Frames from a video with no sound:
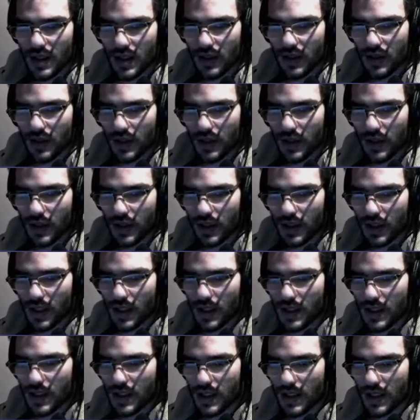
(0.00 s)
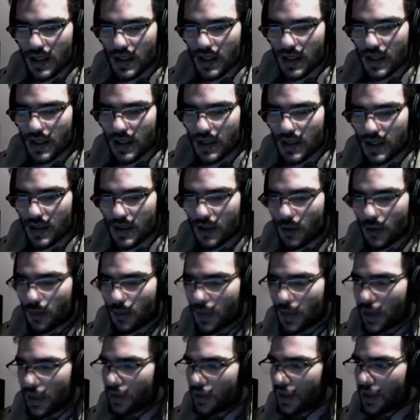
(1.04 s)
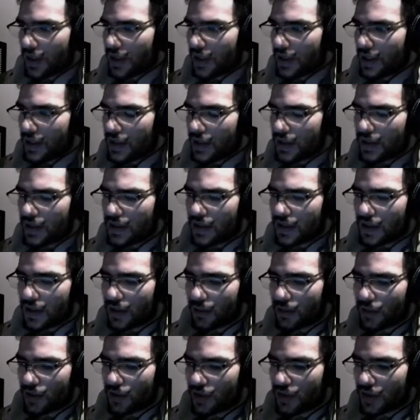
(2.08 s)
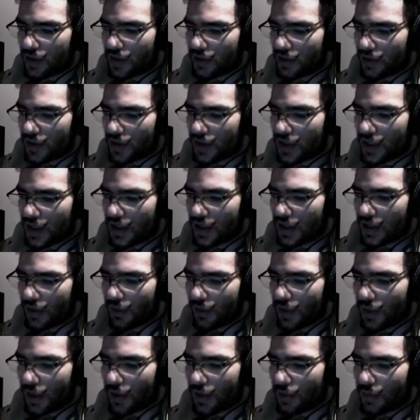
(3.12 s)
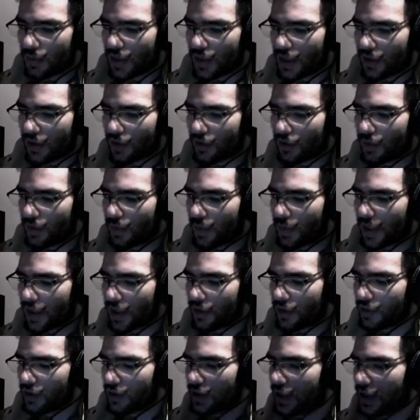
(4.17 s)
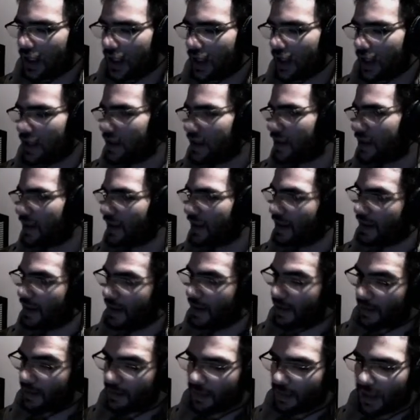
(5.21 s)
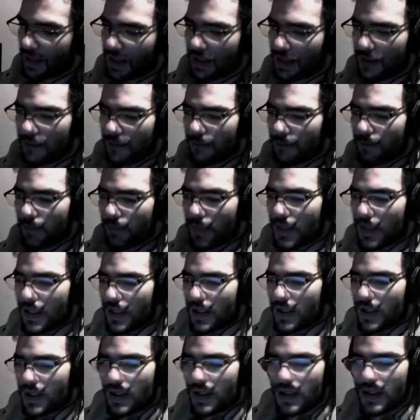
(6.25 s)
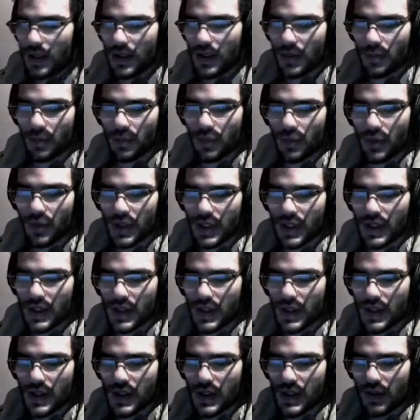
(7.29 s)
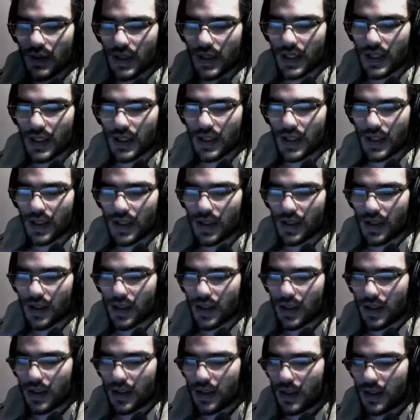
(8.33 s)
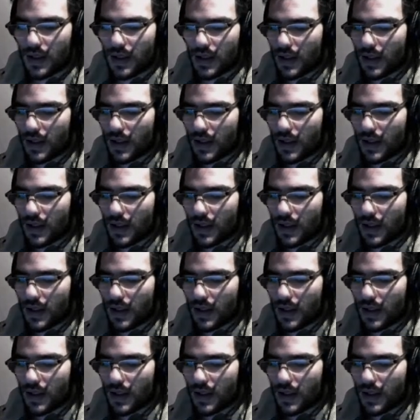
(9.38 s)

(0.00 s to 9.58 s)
lo que tienen que hacer es comprar una de estas. Tenemos 160, voy a comprar dos para dos tiradas, ¿vale? Y después se van aquí,